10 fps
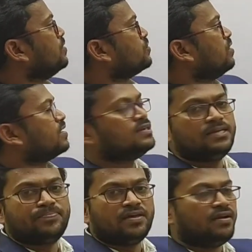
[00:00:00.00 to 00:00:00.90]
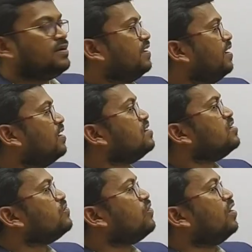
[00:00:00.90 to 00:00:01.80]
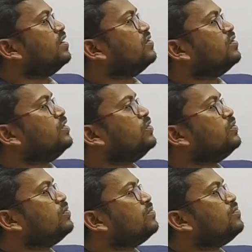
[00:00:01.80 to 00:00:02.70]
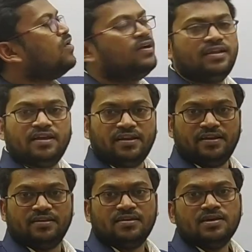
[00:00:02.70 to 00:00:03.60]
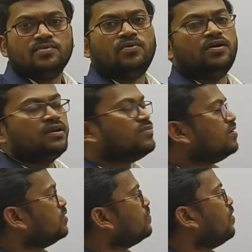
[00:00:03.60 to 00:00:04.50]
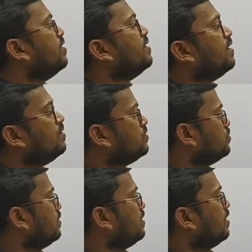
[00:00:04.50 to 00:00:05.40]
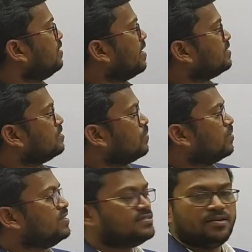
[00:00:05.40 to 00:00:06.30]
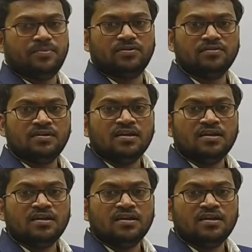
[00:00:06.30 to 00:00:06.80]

మీకు షార్ట్ కట్ చెప్తానంటే ఫార్టీ వన్ టు ఫార్టీ నైన్ అండి ఫార్టీ వన్ టు ఫార్టీ నైన్ చూడండి నేను ఎగ్జాంపుల్ కూడా ఇచ్చాను మీకు